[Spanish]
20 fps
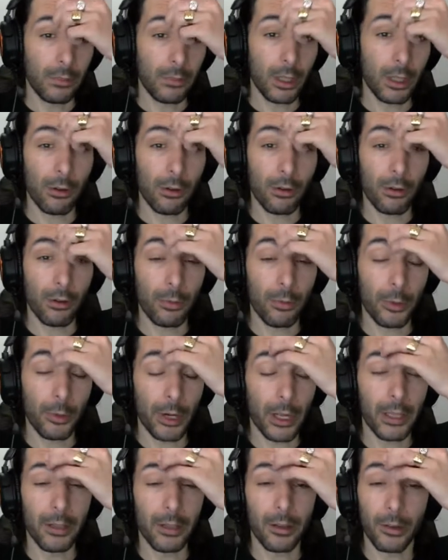Tengo por
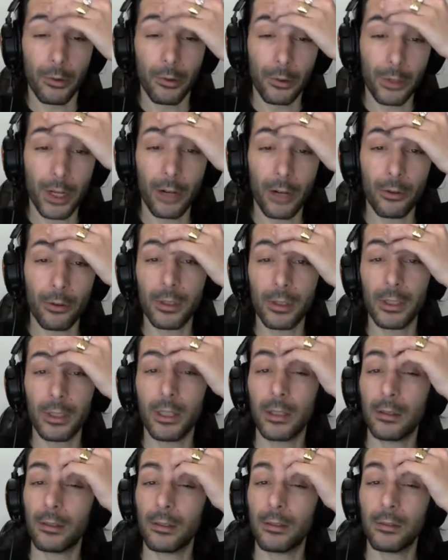ahí otras
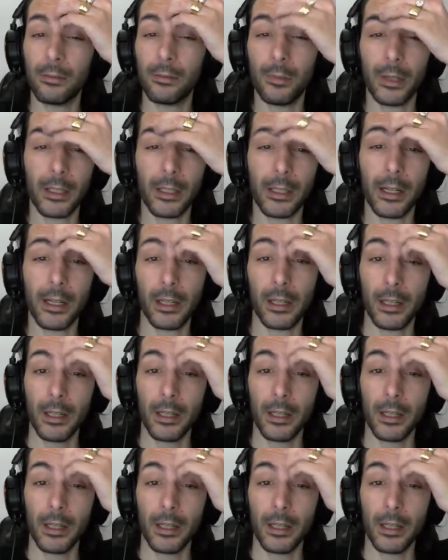cositas para traer.